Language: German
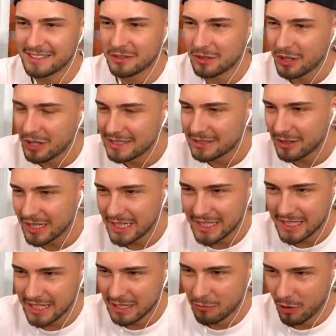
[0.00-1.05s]
Okay, oh, sogar hier
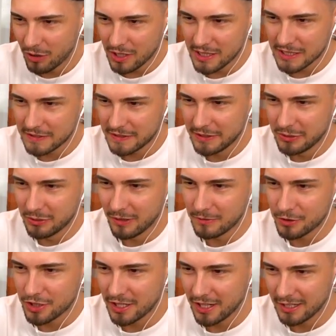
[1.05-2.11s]
die Among Us-Figur am
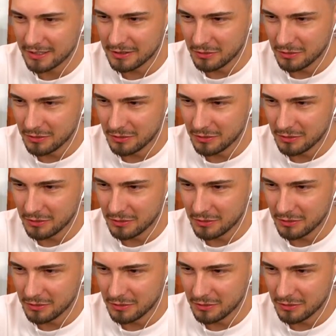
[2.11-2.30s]
Start.